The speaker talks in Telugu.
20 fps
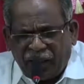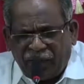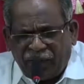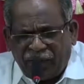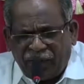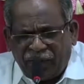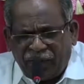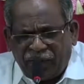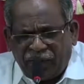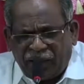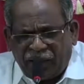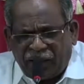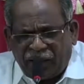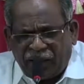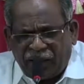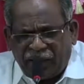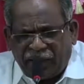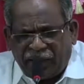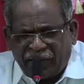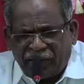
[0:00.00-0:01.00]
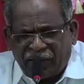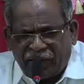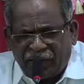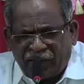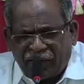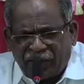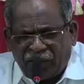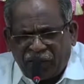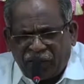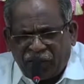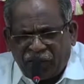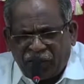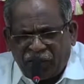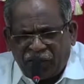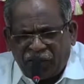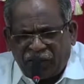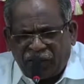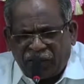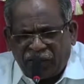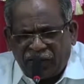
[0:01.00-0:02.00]
ఎవరు అక్కడ ఇక్కడ
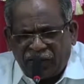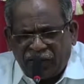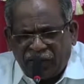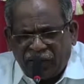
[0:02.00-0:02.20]
తచ్చాడుట